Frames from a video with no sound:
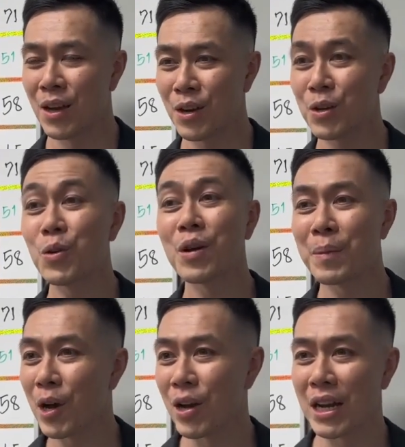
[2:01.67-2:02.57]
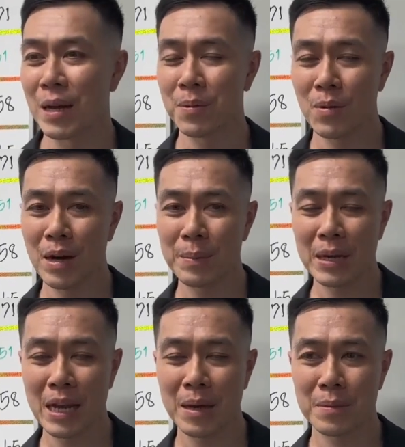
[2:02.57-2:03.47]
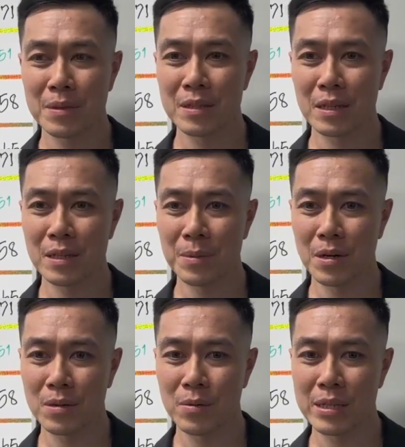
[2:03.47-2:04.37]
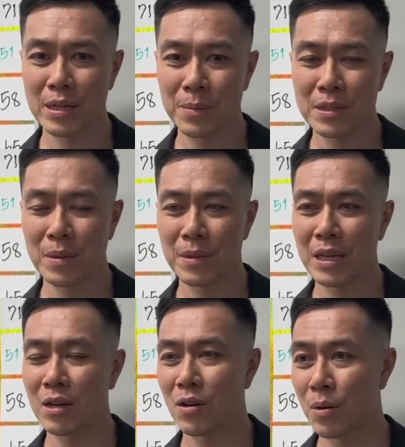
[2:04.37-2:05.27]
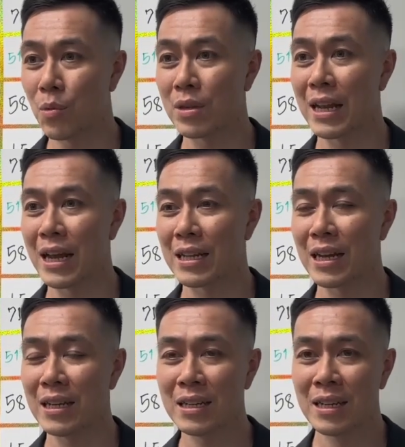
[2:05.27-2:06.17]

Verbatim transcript: ก็ต้องดูกันไปก่อนนะเพราะว่าไม่แน่อย่างที่บอกวันแชมเปี้ยนชิพเดี๋ยวนี้เขาก็บุกตลาดทั้ง